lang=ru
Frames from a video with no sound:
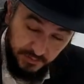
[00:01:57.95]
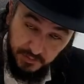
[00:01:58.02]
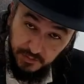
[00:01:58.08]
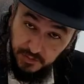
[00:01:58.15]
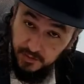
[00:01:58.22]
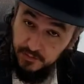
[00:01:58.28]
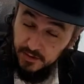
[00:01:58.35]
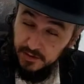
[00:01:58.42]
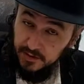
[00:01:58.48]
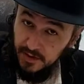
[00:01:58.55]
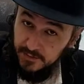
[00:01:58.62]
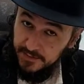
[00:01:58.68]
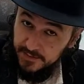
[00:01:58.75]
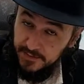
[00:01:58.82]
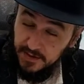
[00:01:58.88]
Он говорит,
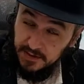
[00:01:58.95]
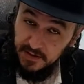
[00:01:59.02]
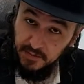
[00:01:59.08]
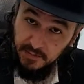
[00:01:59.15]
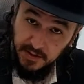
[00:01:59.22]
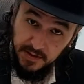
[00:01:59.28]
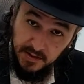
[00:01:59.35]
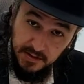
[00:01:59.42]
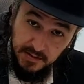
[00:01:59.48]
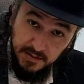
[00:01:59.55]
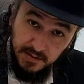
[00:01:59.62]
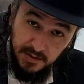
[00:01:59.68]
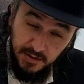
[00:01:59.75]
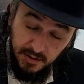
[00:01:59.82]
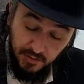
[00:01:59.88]
Раба Вигдер
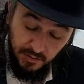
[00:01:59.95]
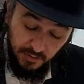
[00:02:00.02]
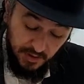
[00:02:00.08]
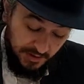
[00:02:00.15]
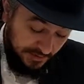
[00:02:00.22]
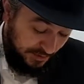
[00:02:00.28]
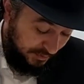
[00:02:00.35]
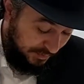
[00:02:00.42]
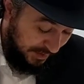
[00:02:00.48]
Мирон, он ходил по